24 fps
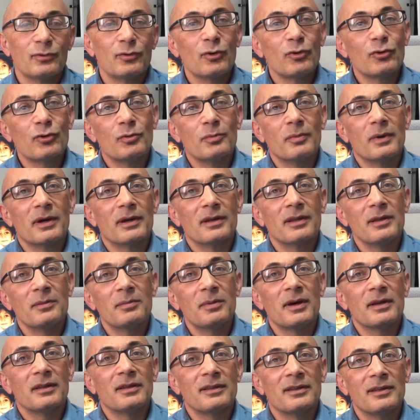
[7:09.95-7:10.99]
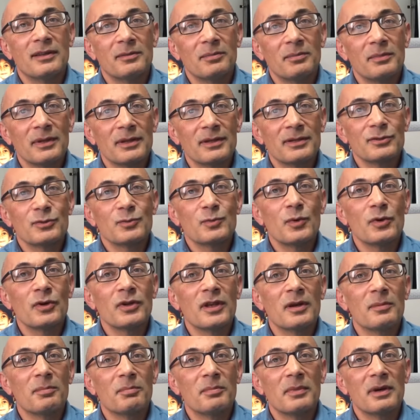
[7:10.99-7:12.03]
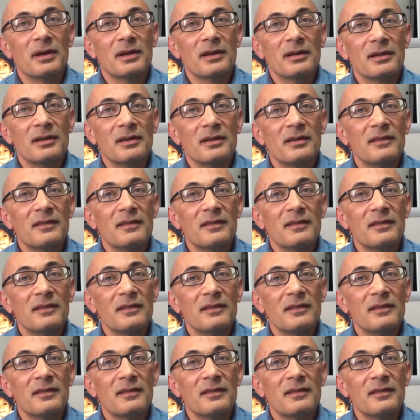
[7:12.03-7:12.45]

Okumak, ibadet etmek, spor yapmak